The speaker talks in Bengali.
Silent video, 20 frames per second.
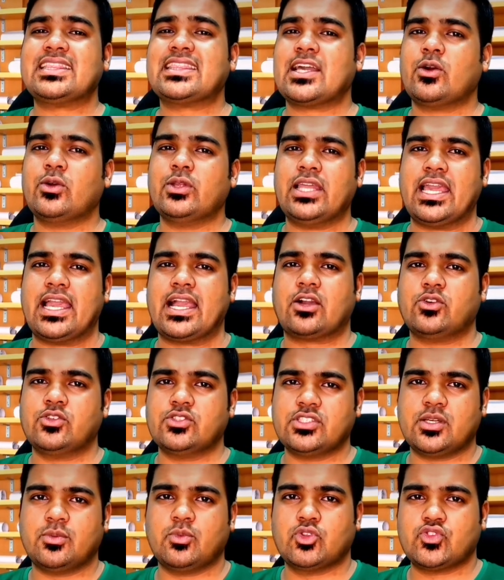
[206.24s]
তাহলে
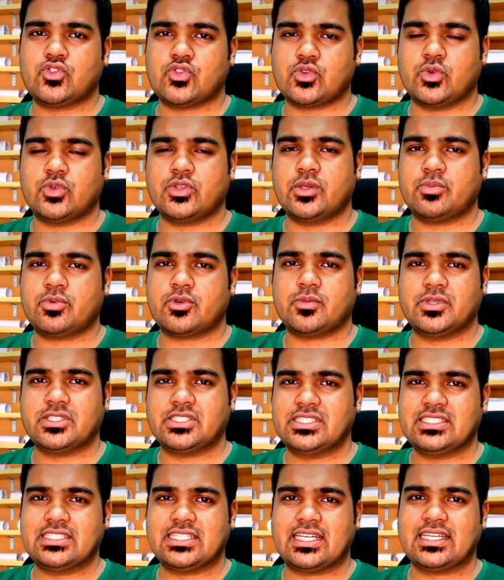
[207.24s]
এখন যেমন সৌদি
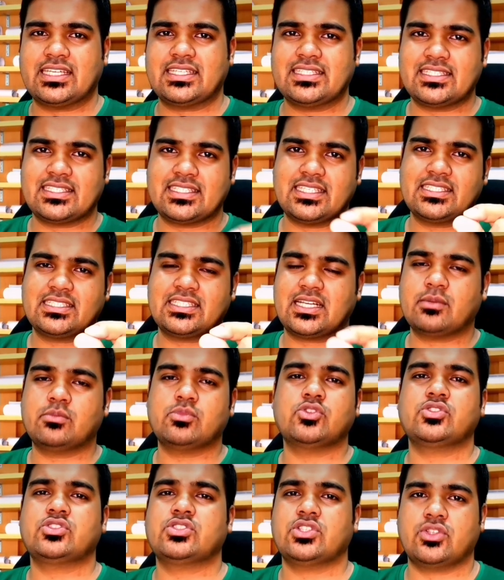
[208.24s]
প্রবাসী যারা গিয়েছেন যারা
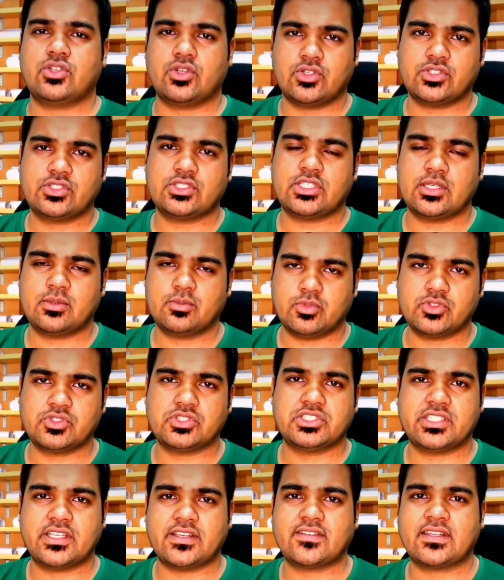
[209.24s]
বঞ্চিত হচ্ছেন
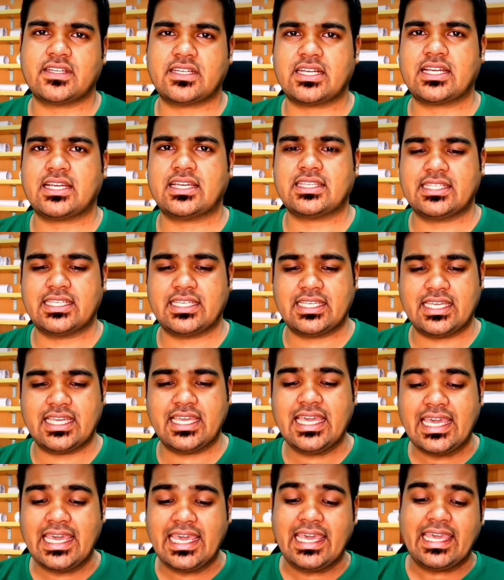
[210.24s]
পঁচিশ হাজার টাকা থেকে
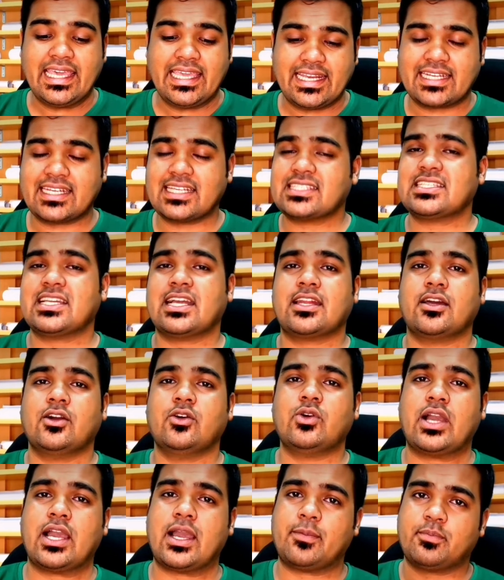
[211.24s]
এটা
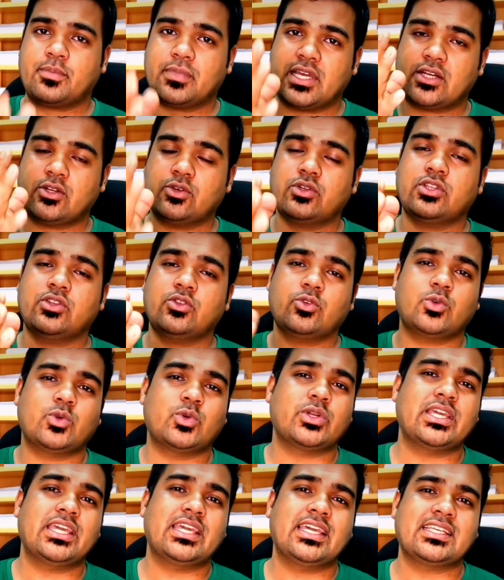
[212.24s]
ছাড়াও আপনারও কিন্তু
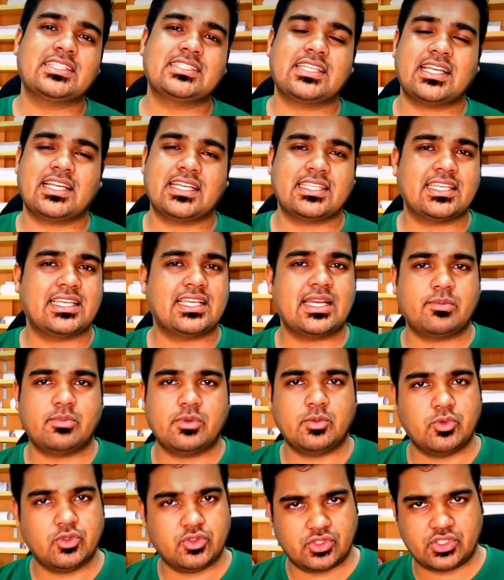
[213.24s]
অনেক জায়গা থেকে
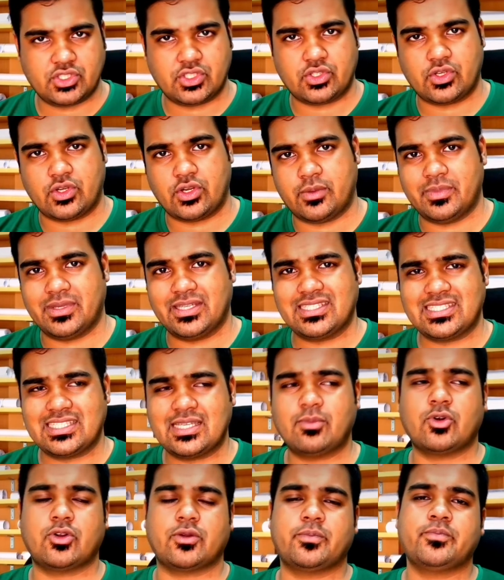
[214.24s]
আপনি বঞ্চিত হবেন
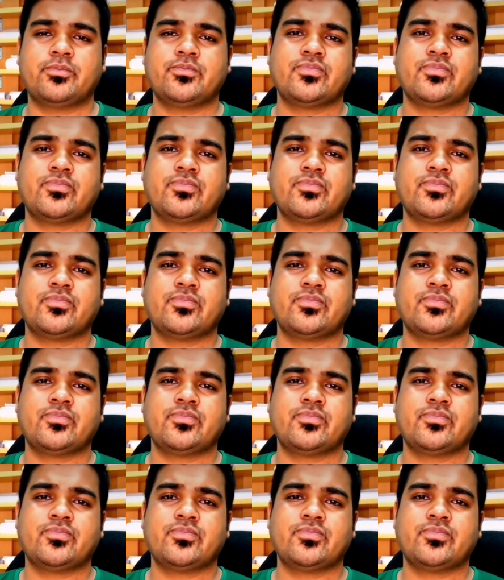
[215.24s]
যেমন